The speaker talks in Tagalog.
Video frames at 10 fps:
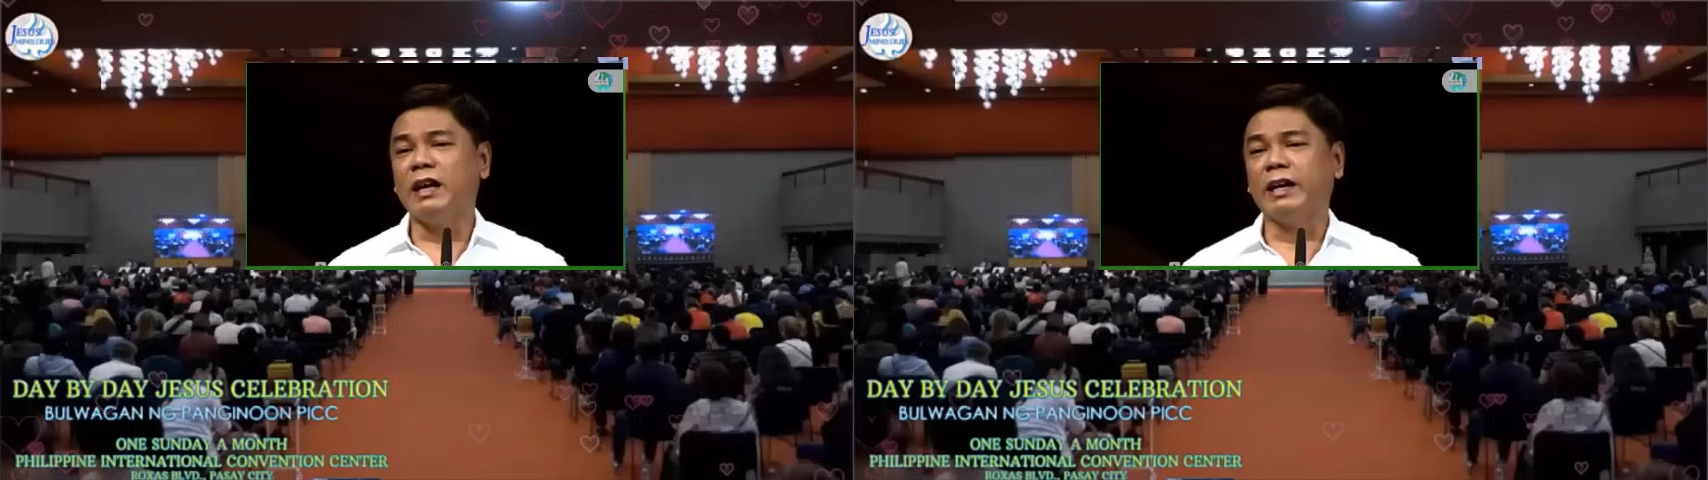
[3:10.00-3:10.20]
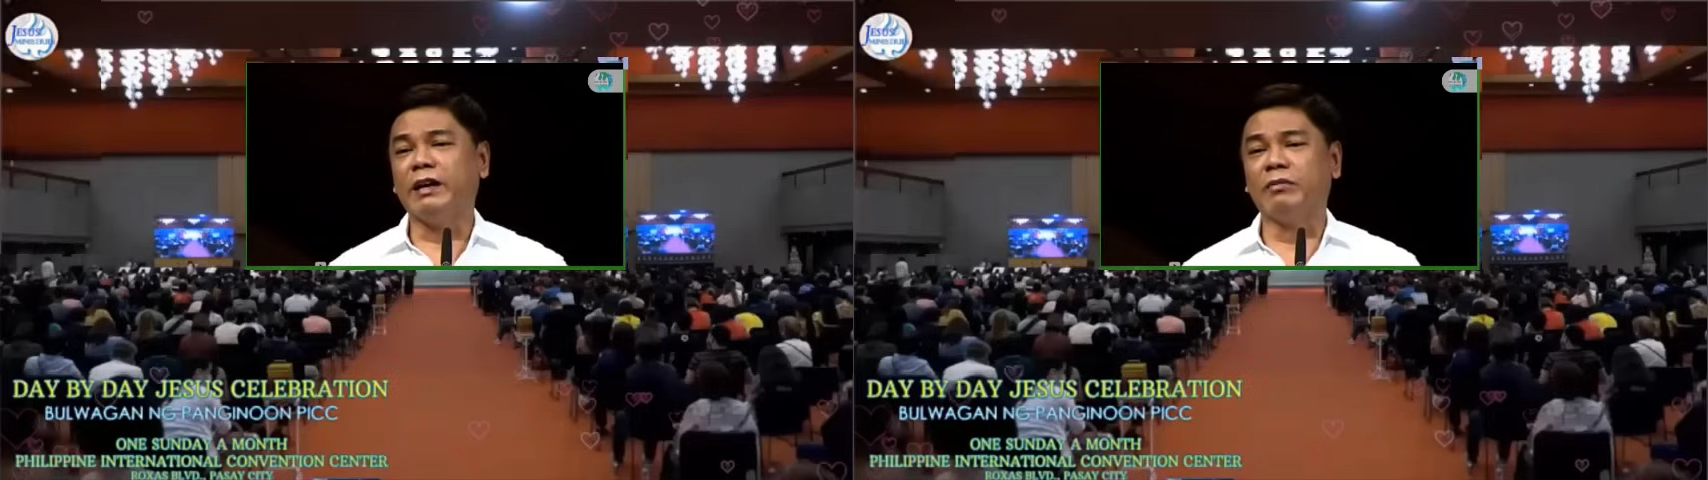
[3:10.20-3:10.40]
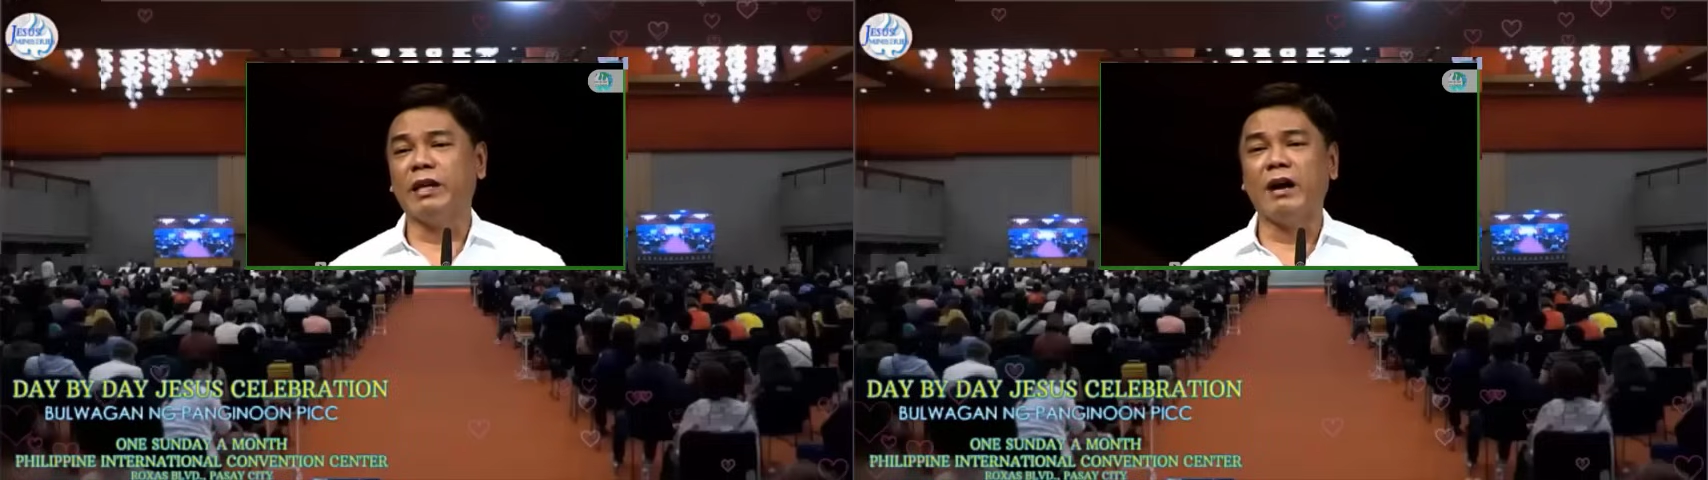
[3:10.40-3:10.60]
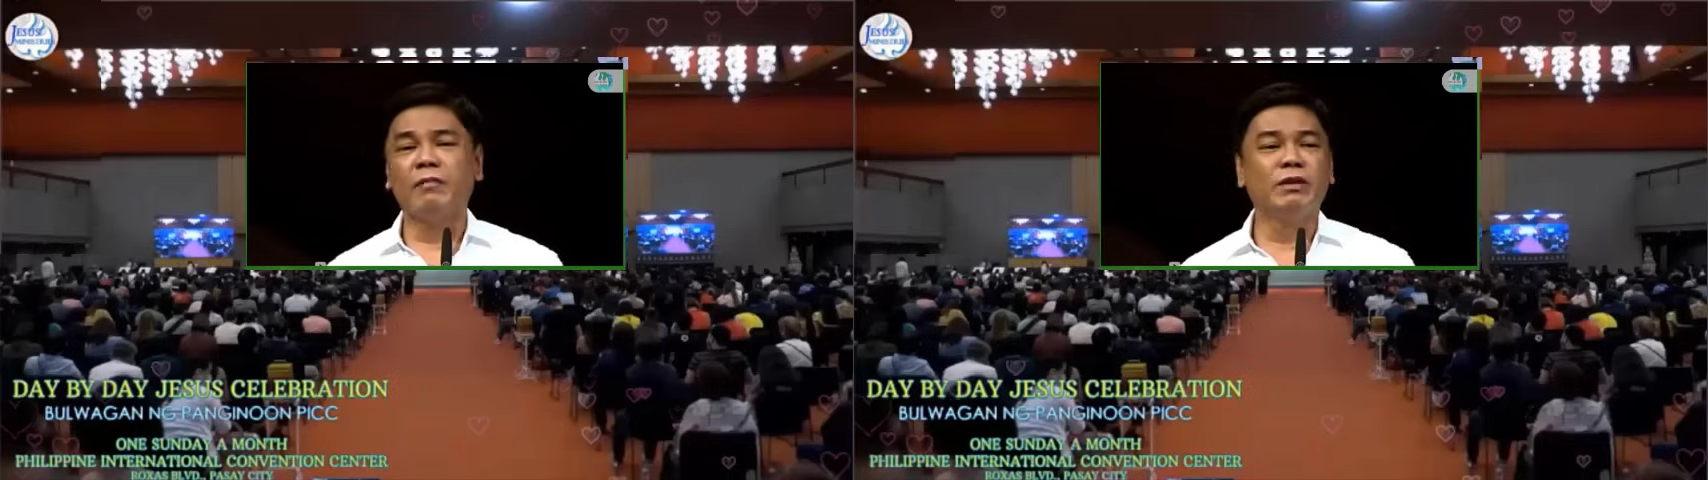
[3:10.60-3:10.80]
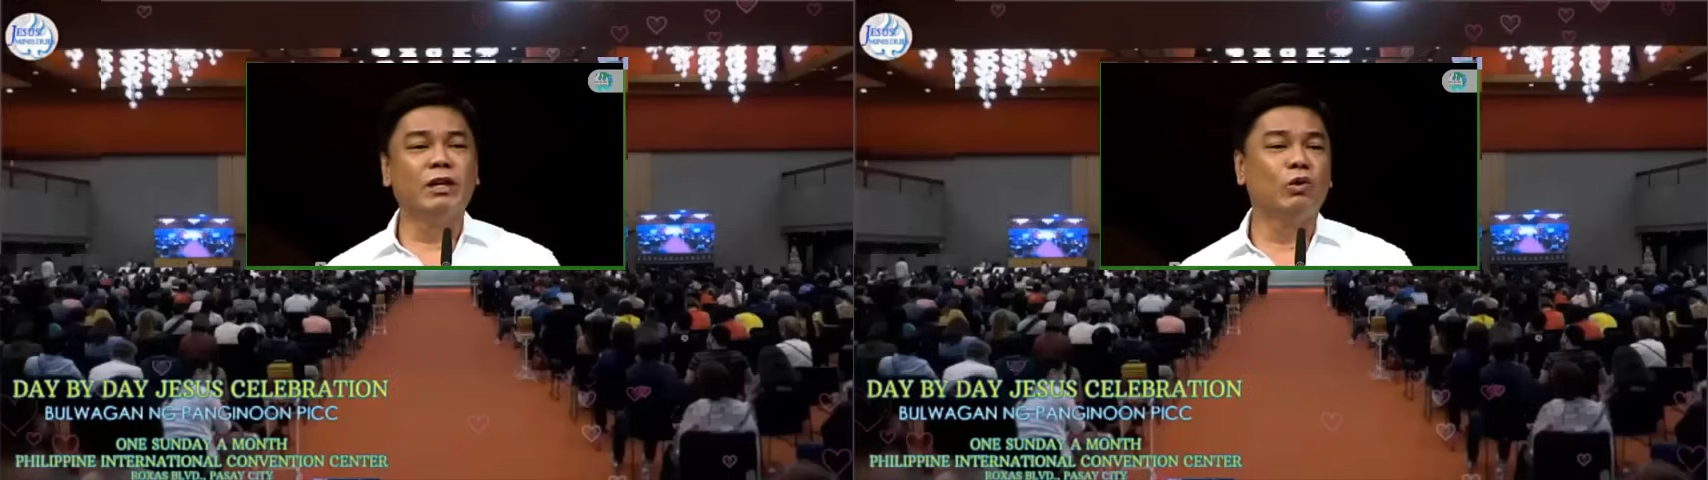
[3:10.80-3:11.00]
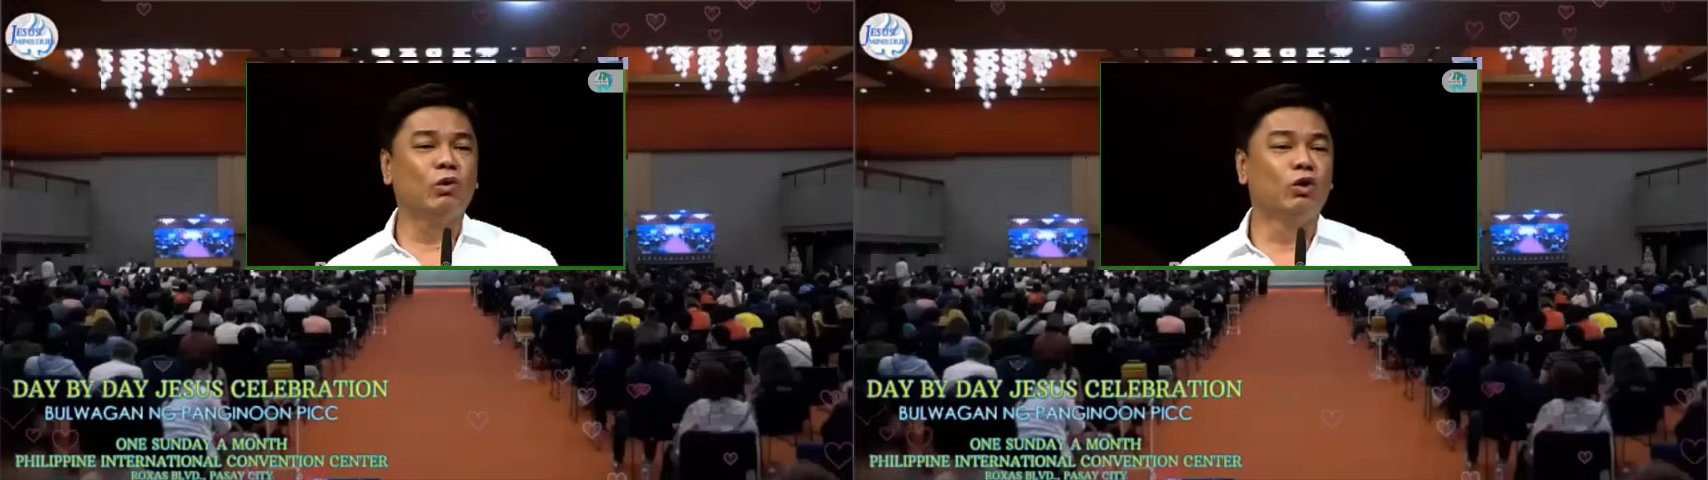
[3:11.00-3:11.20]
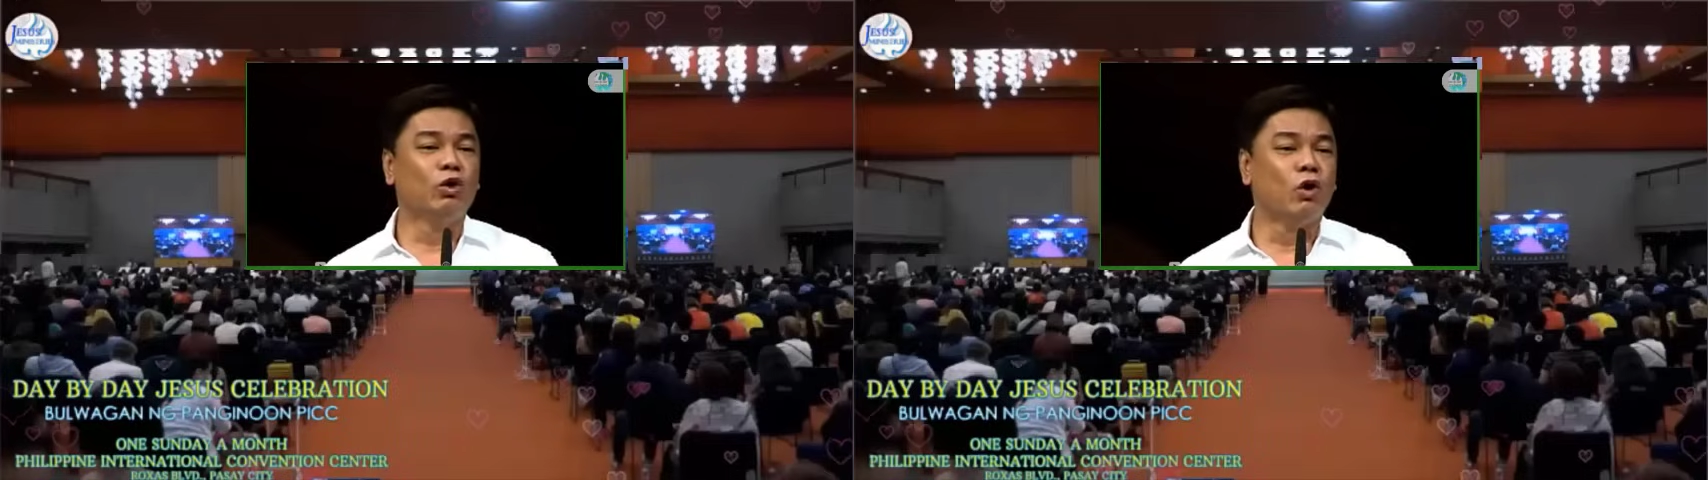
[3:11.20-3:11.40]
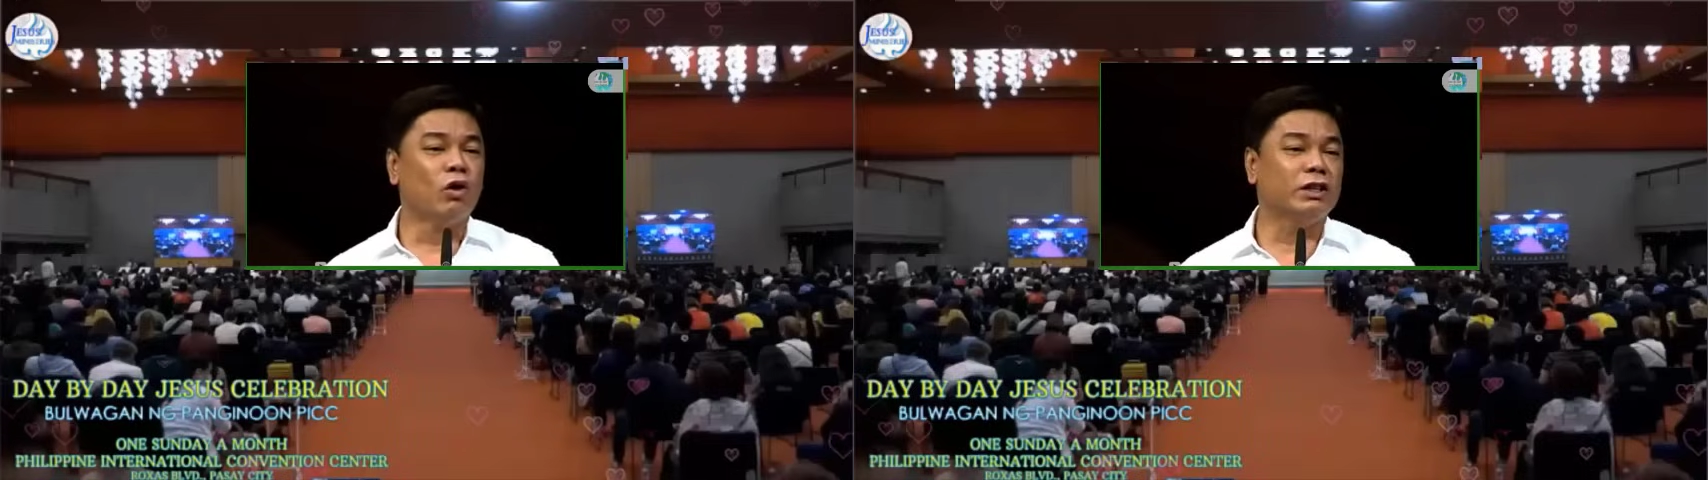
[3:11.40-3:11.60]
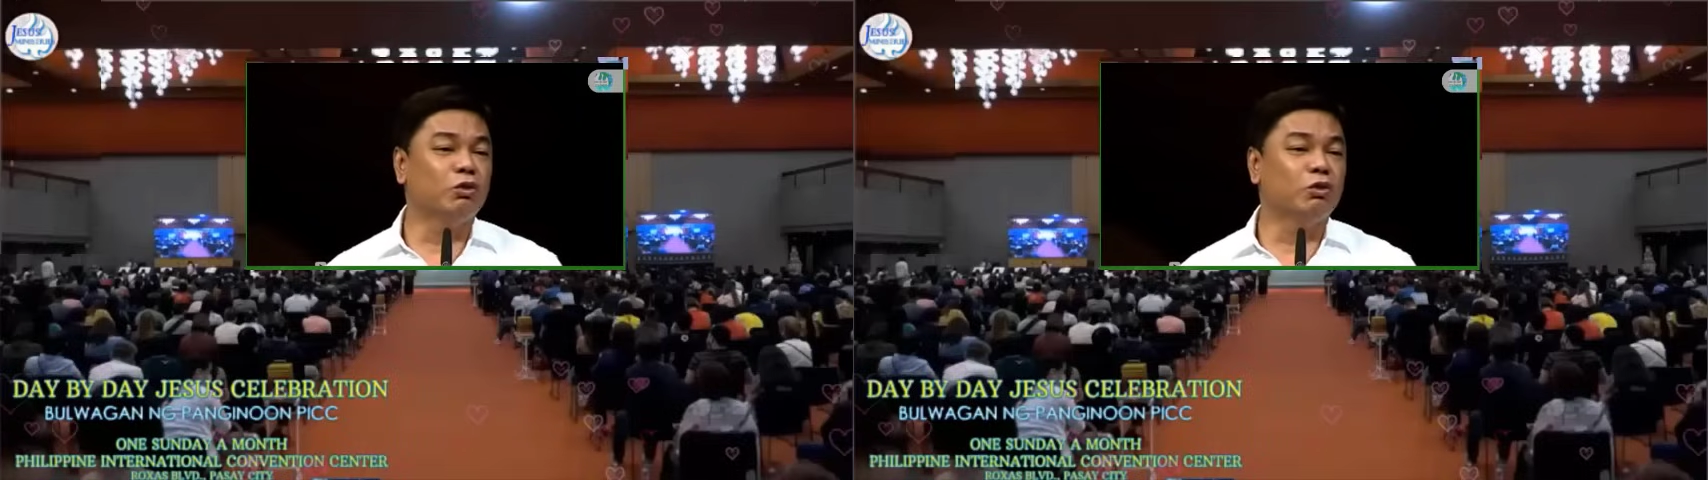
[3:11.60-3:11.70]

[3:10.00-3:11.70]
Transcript: ninanamnam, nilulunok,